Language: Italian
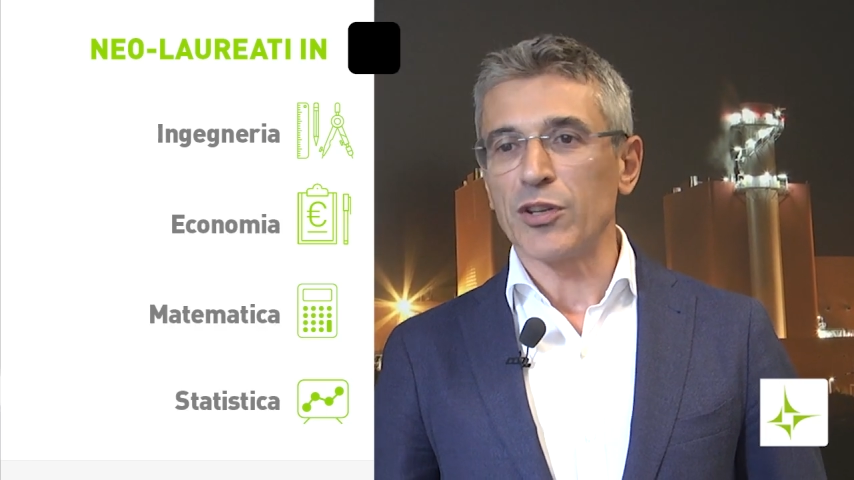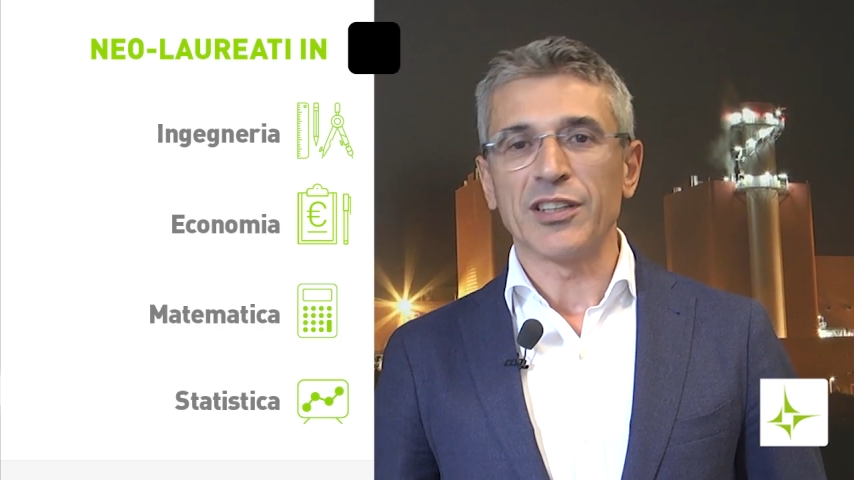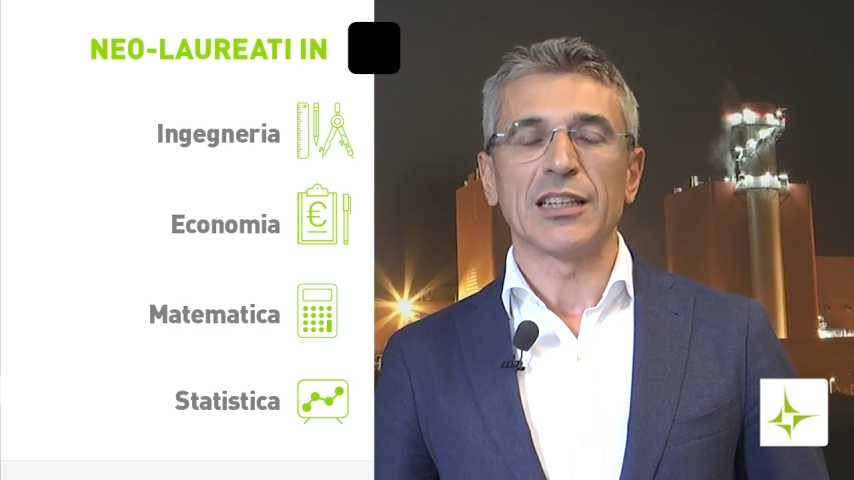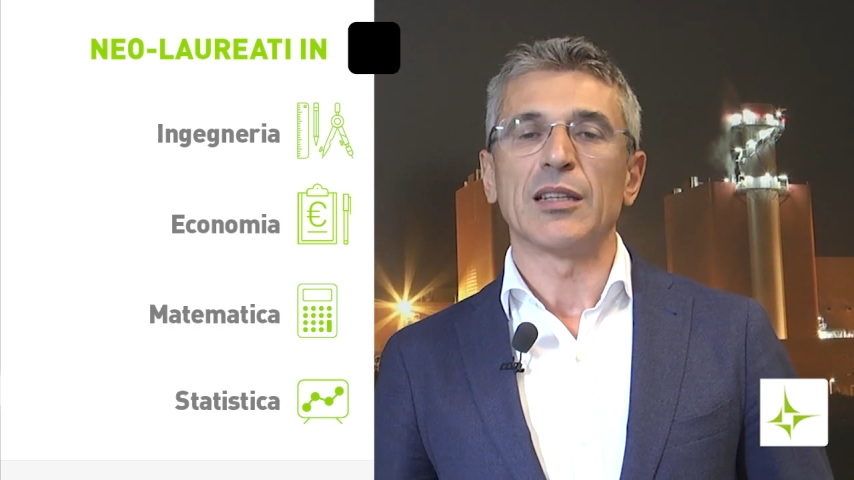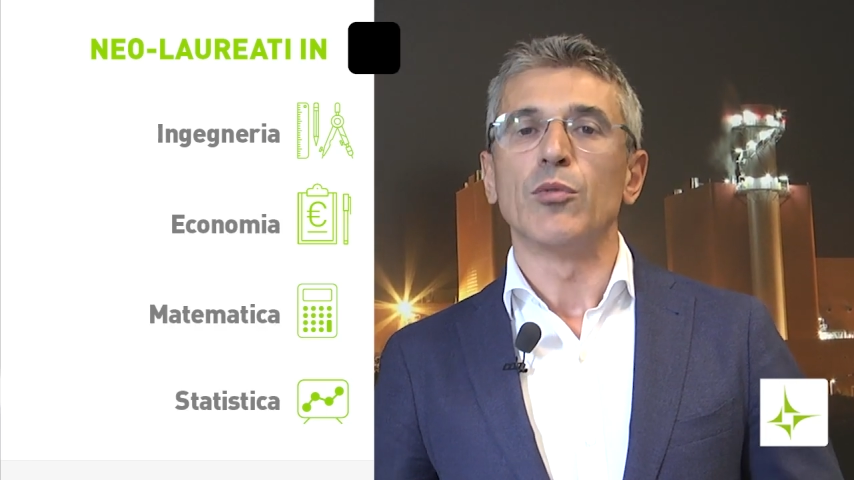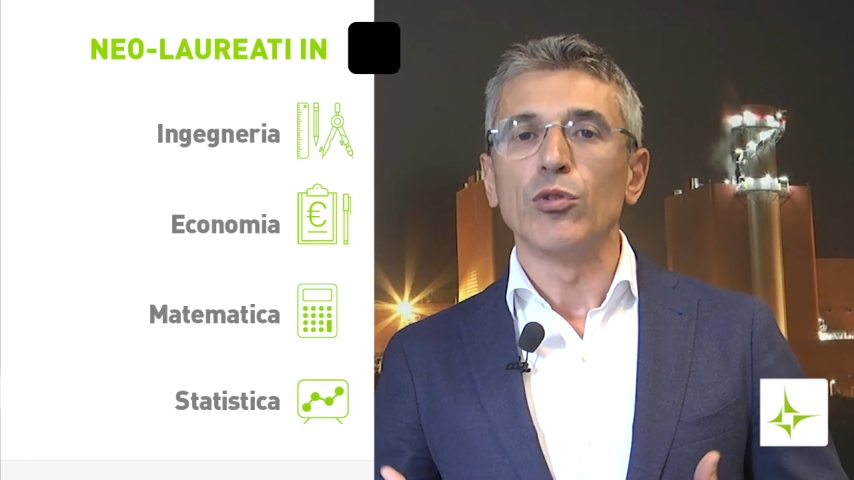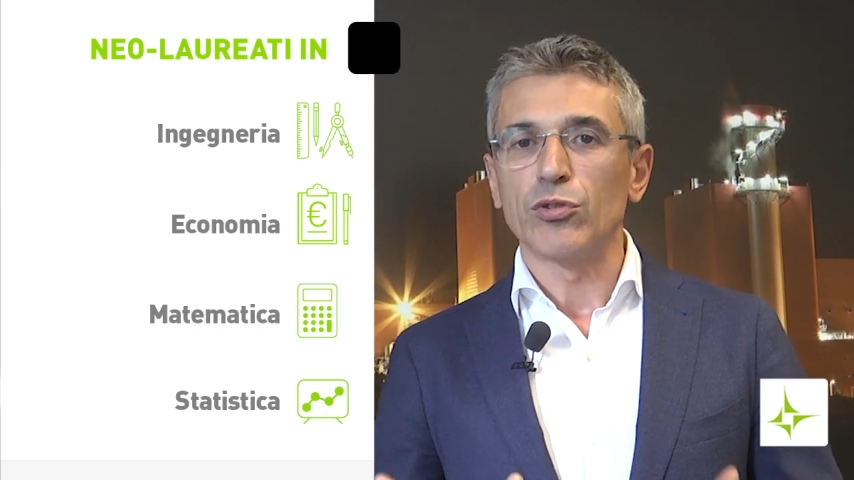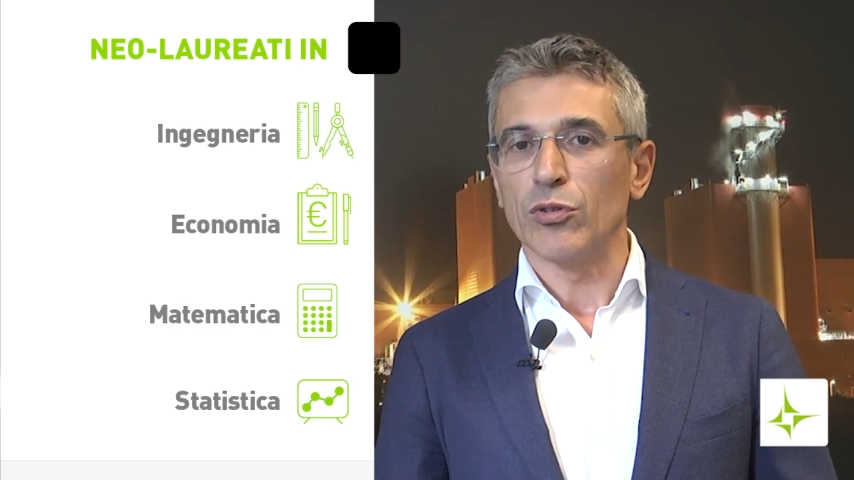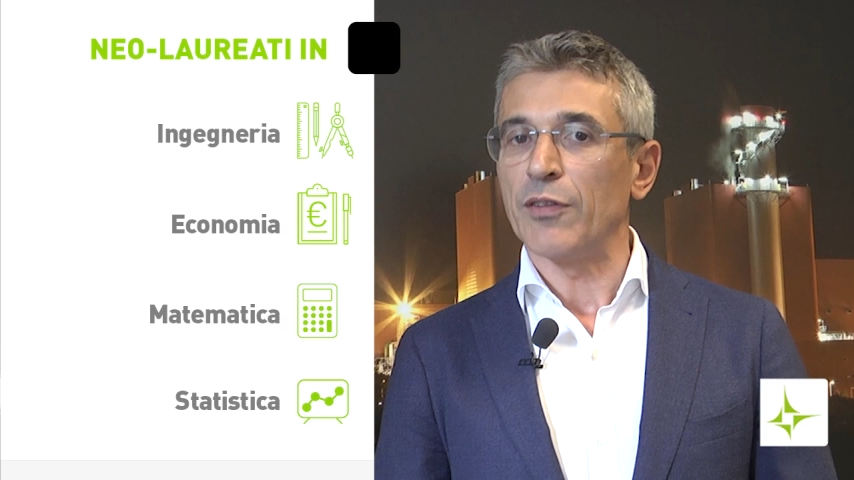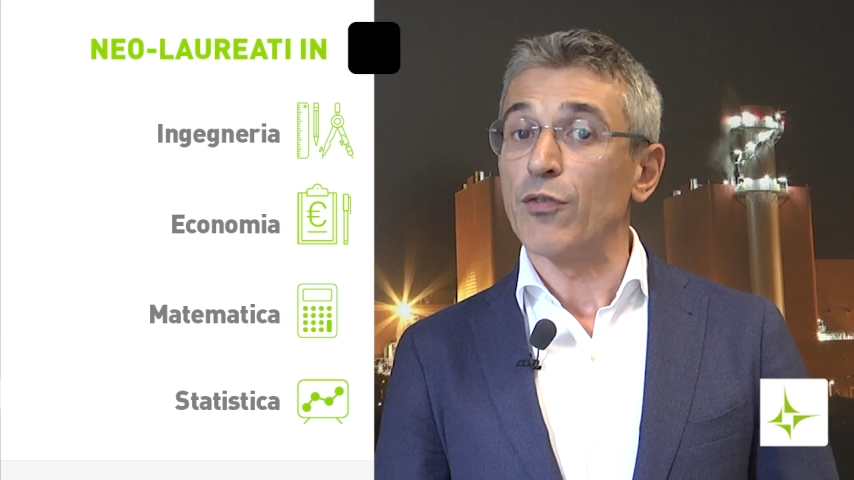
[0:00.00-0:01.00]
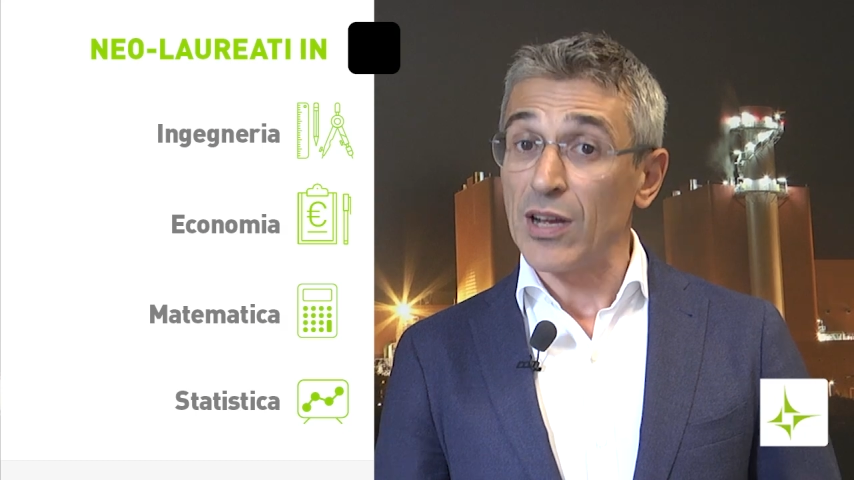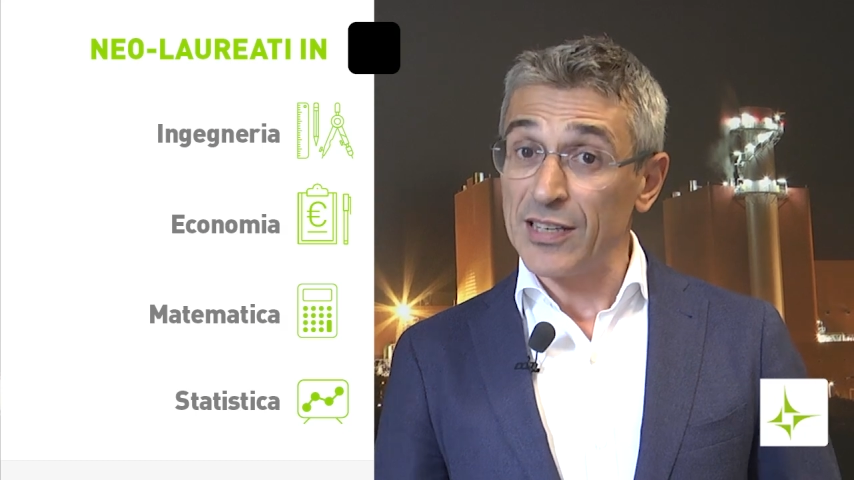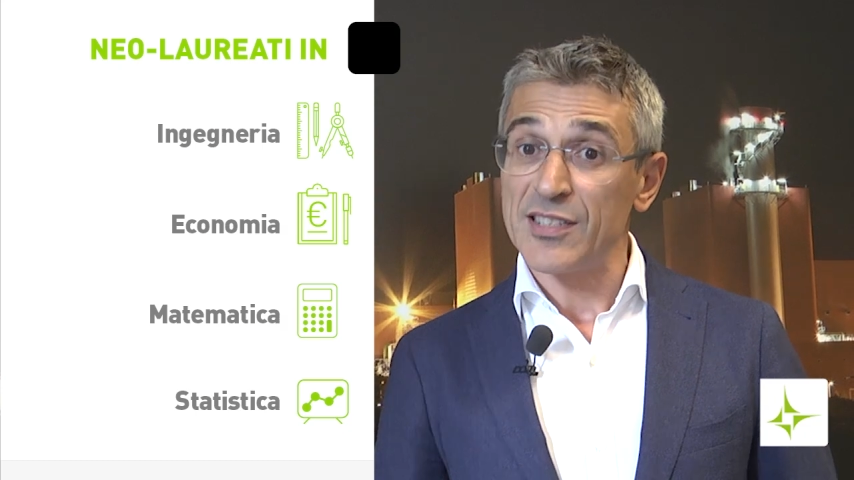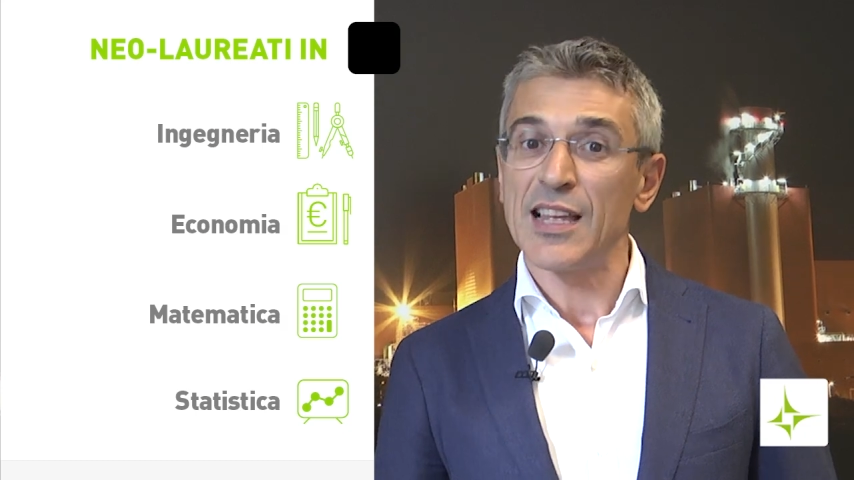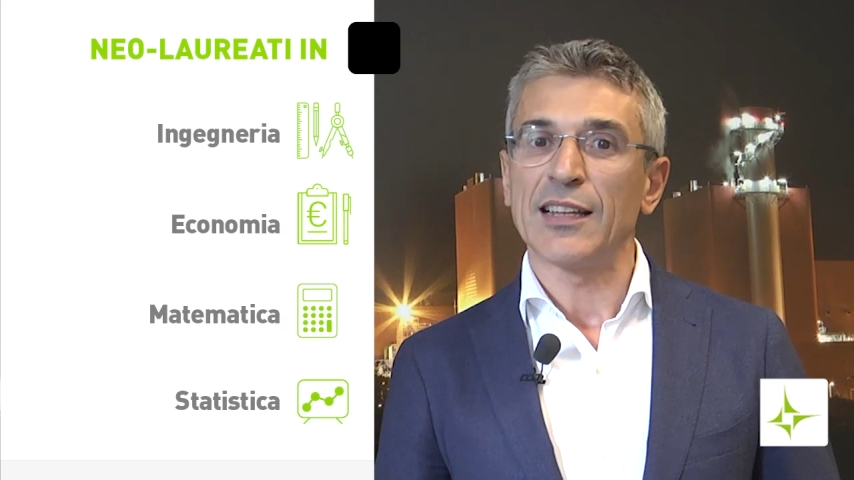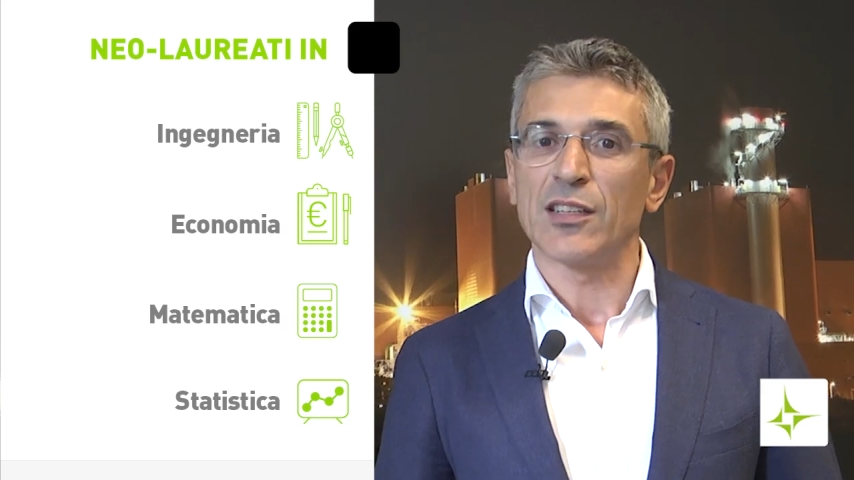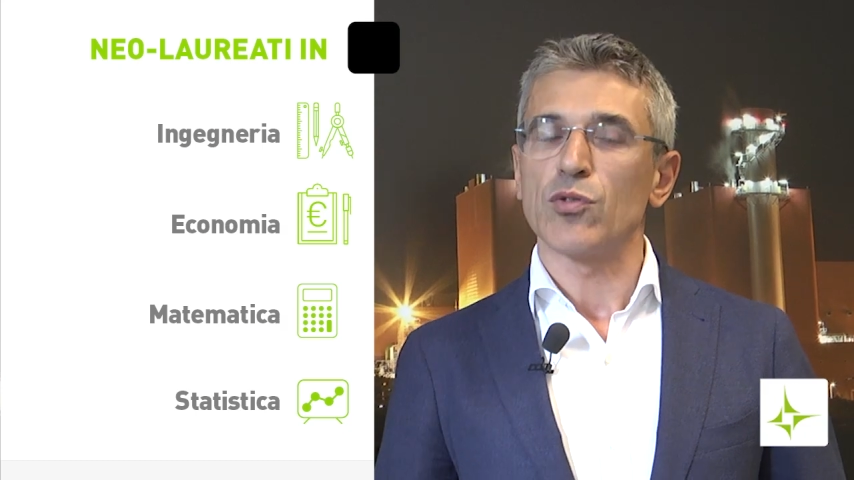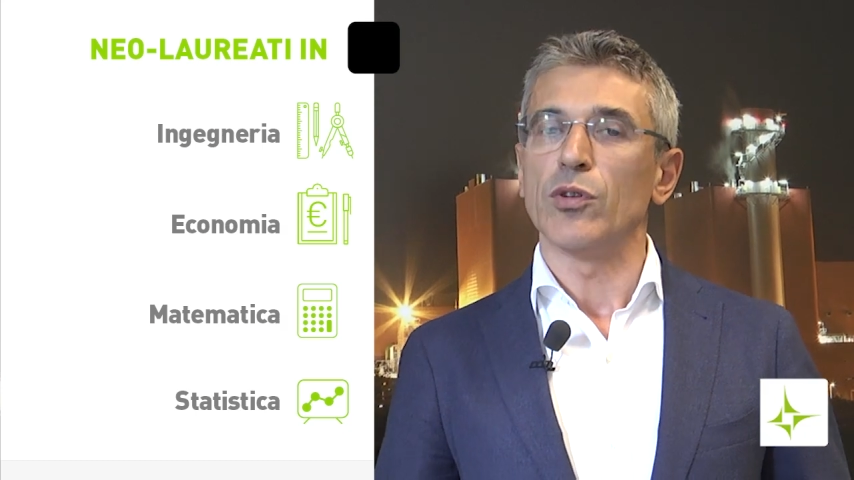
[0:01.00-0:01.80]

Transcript: orientata molto e focalizzata